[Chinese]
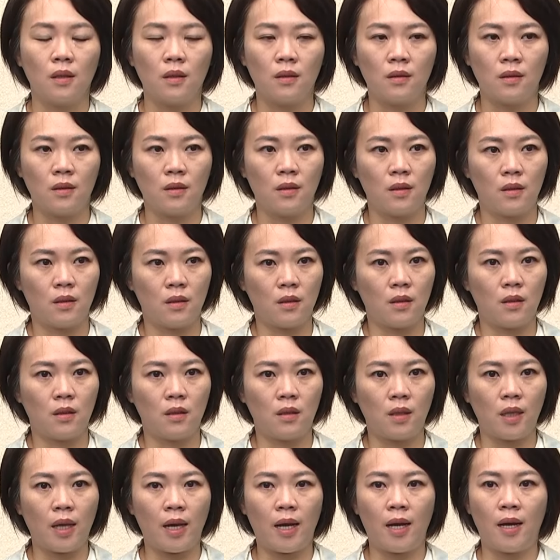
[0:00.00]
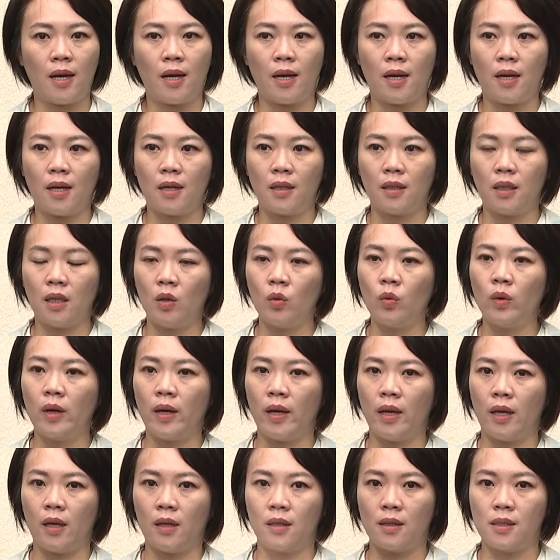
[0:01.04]
呃，他因
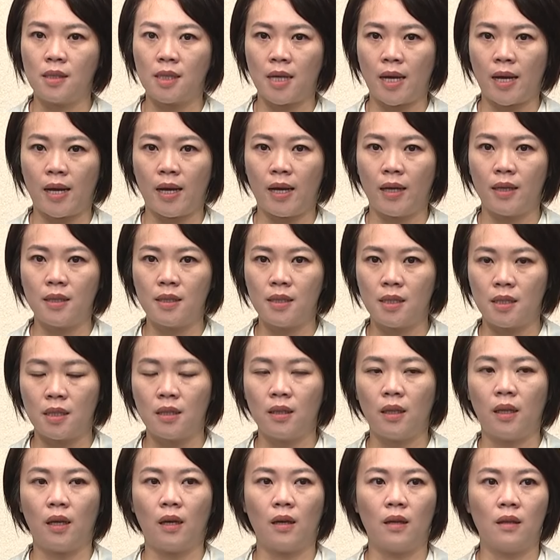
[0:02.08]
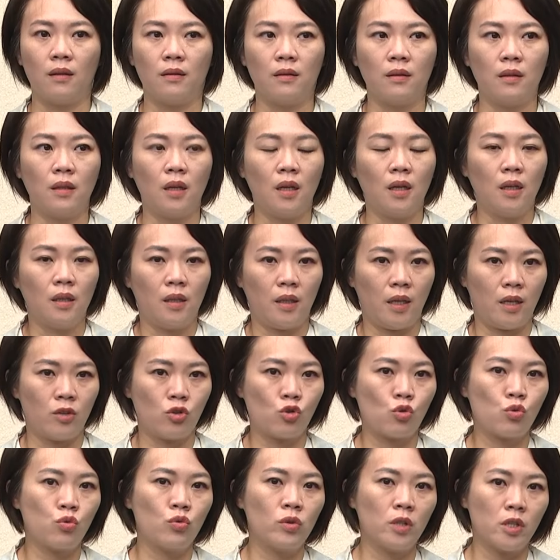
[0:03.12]
为在今年
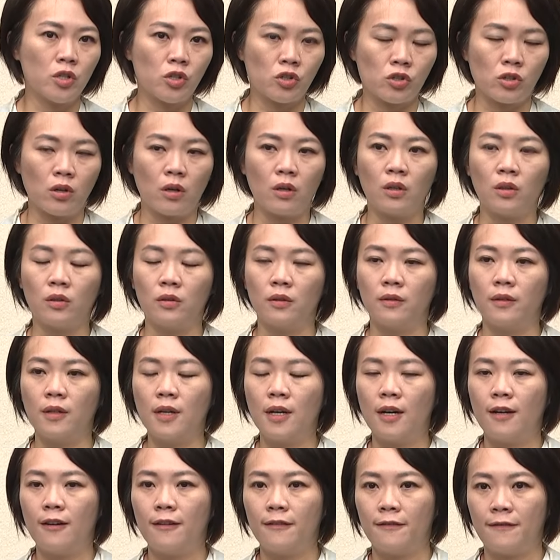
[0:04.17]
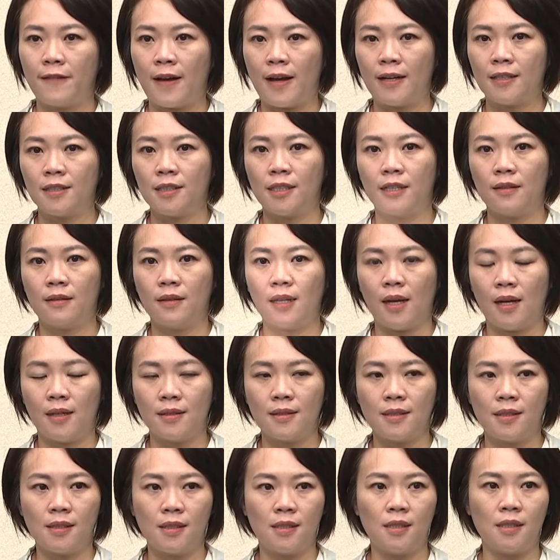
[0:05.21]
年初的时候发现他
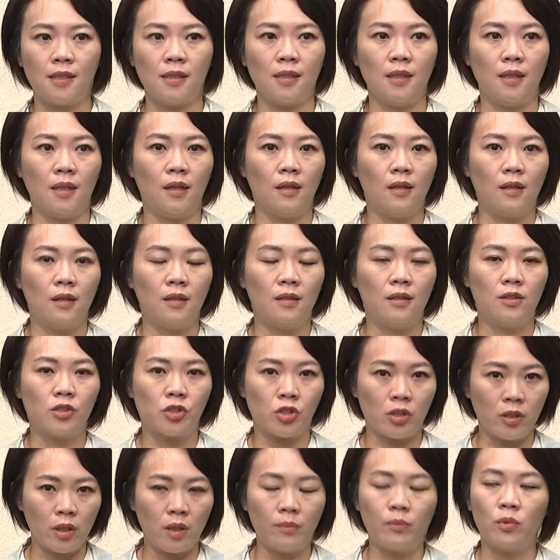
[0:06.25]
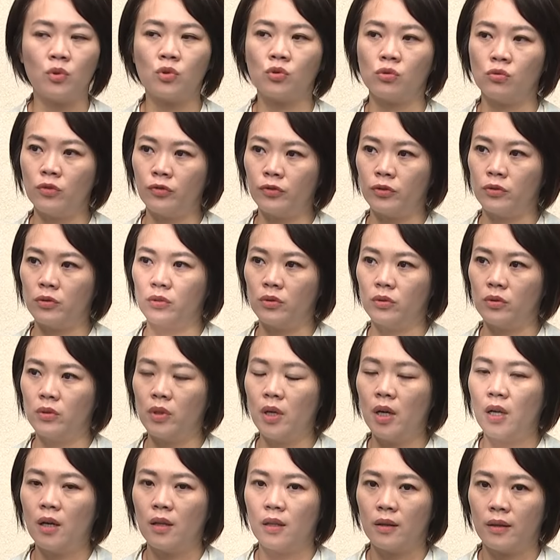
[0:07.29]
自己呃身体不舒服，
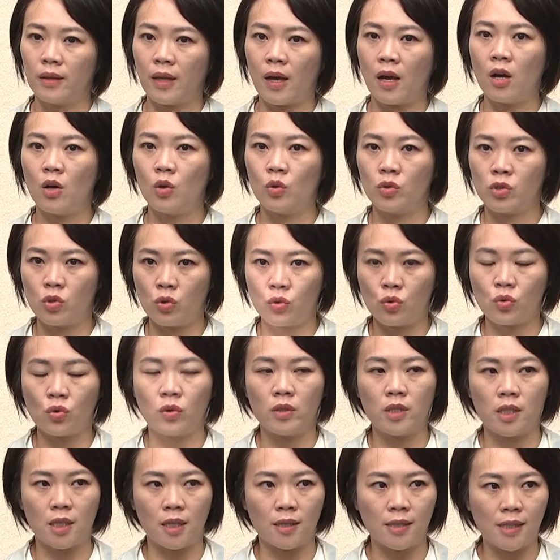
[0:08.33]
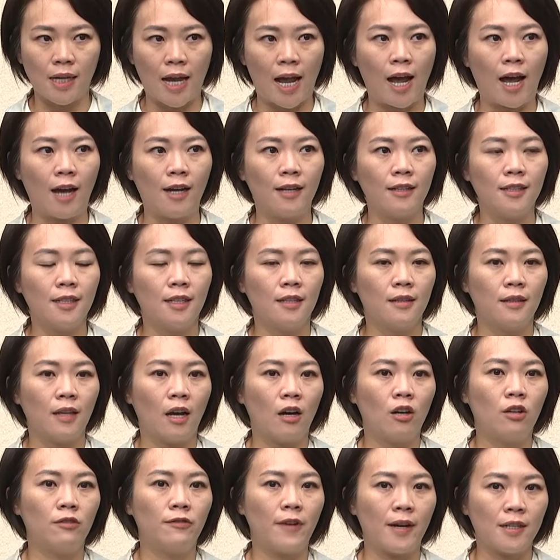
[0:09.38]
然后去做检查，
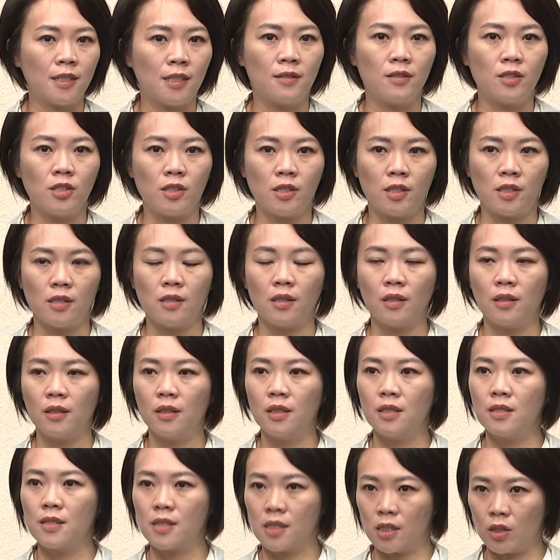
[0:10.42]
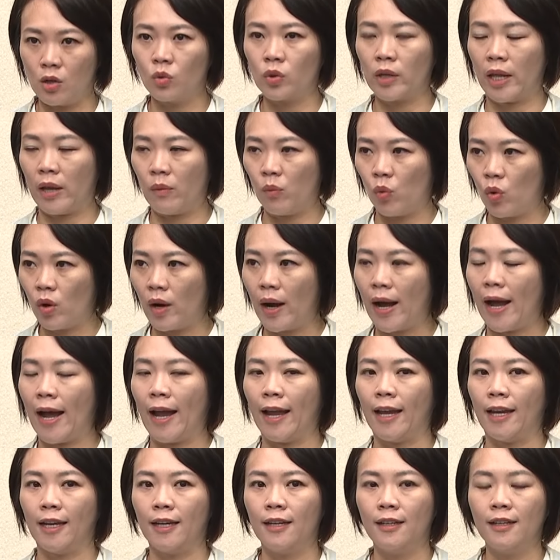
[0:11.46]
然后发现自己得了子宫内膜
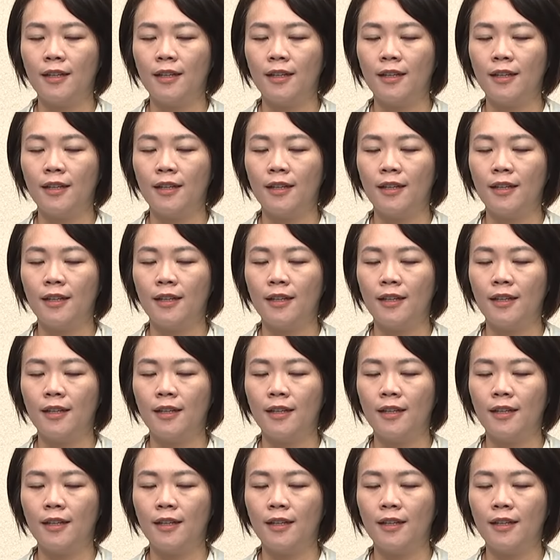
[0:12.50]
癌。